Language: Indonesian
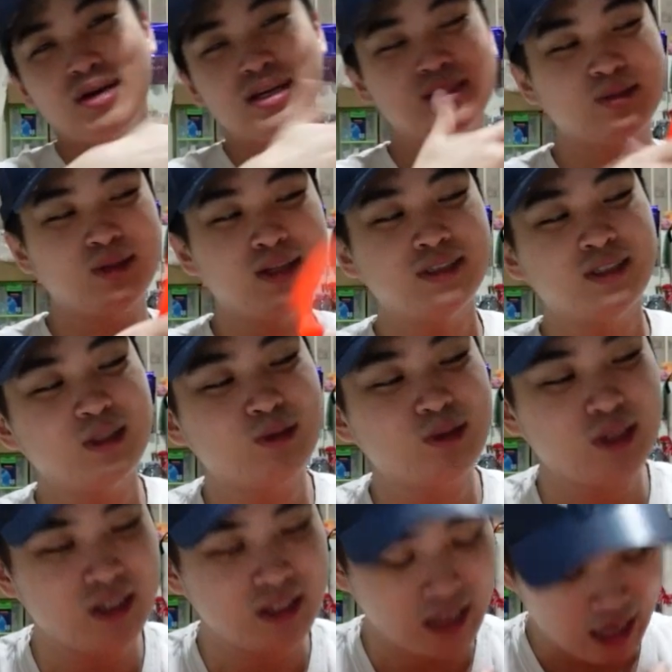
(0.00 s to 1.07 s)
masukin
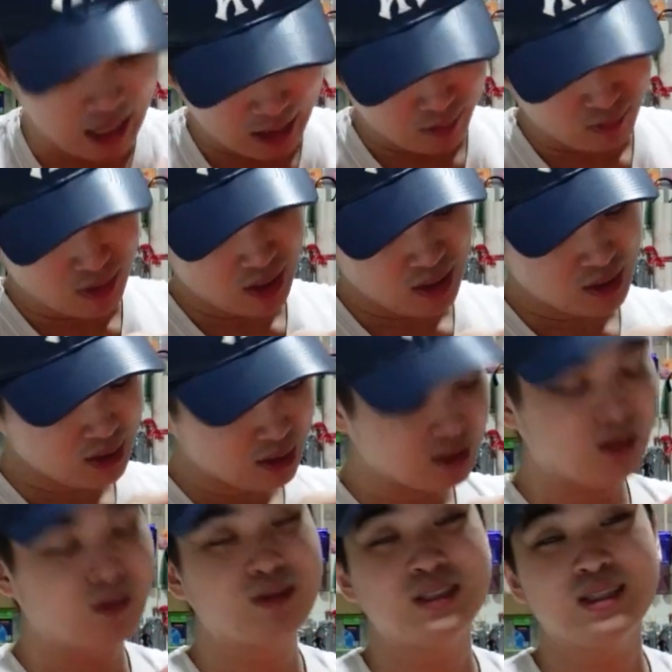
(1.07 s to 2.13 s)
Inshukinya admin
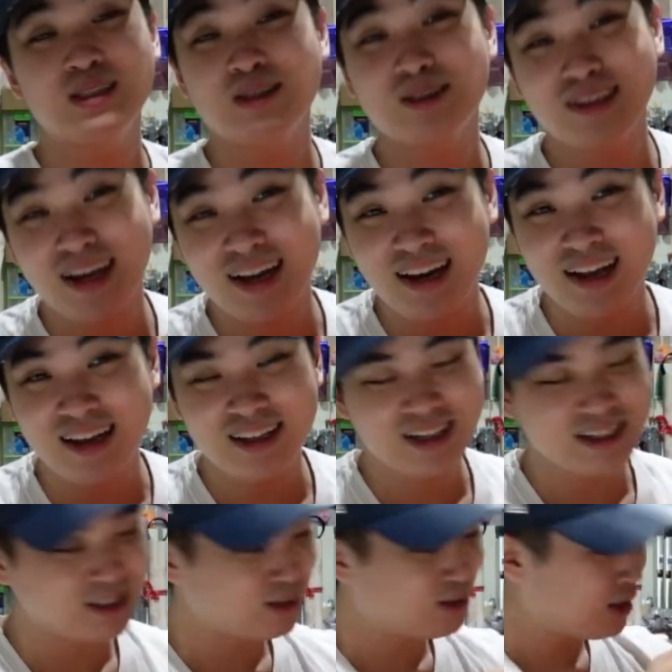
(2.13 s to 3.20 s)
terus habis itu yang lainnya
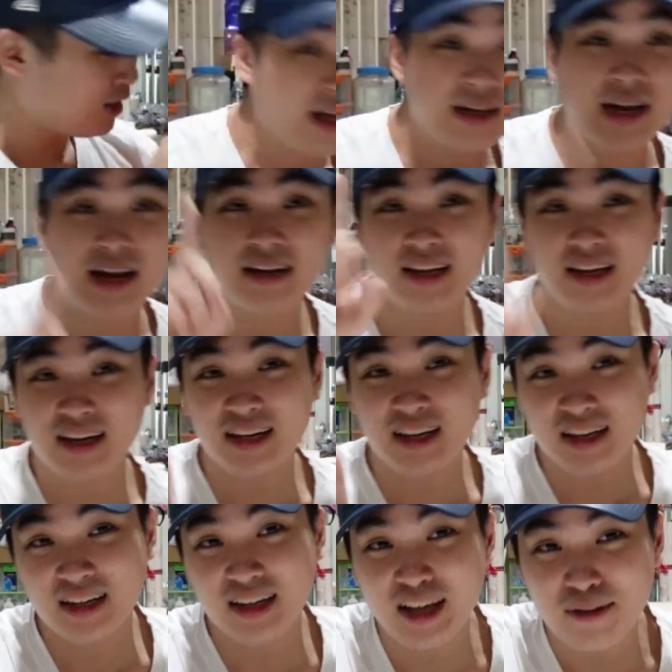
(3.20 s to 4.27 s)
juga dan
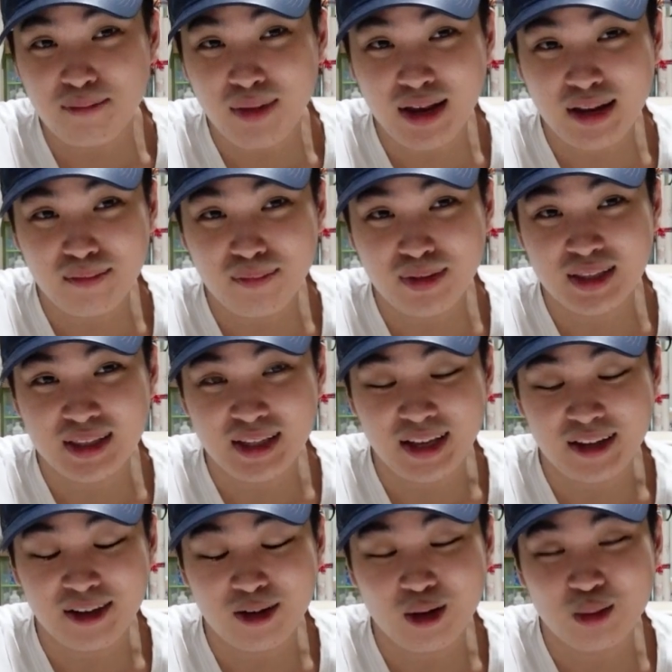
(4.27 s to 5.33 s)
ini nih yang paling
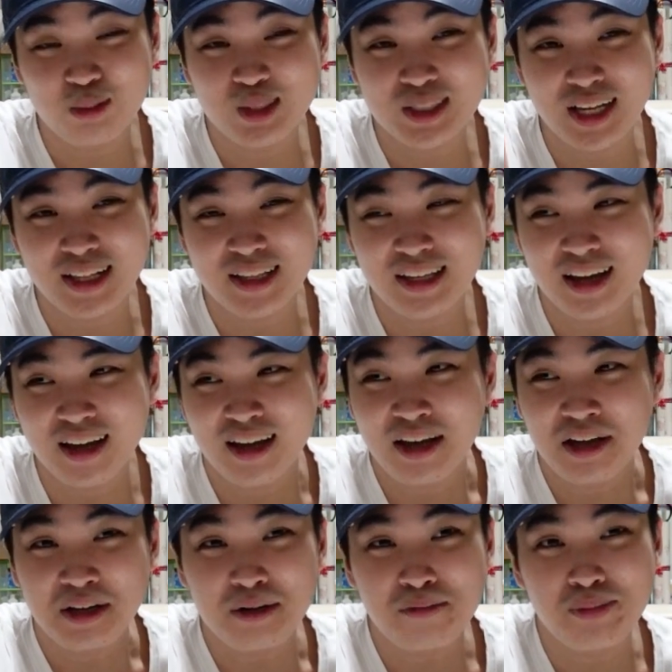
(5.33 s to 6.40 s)
penting kalau misalnya
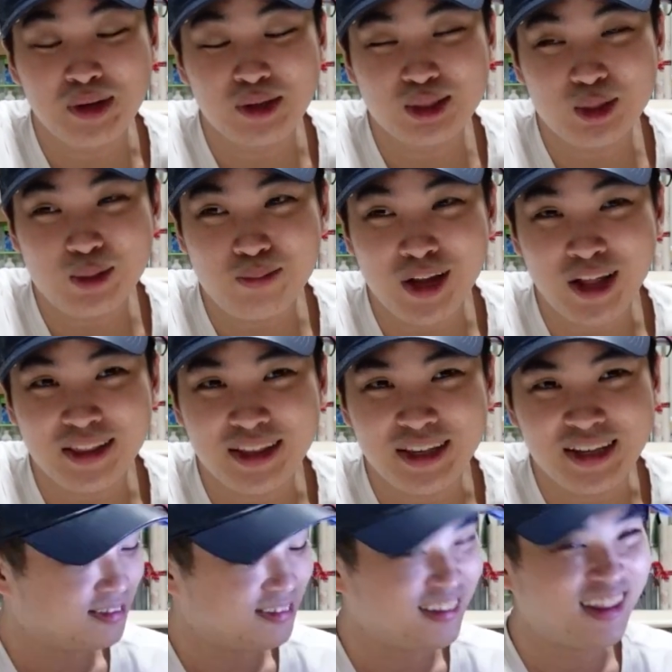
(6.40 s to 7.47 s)
ke bioskop nanti
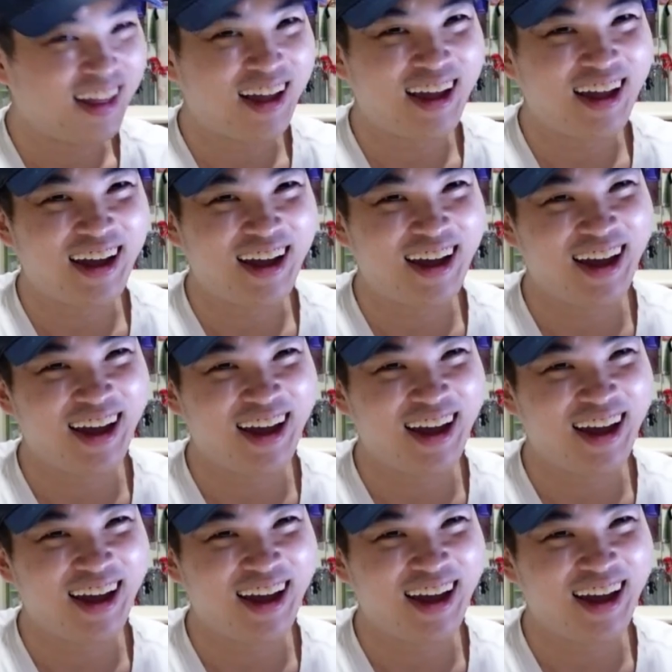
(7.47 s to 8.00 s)
nah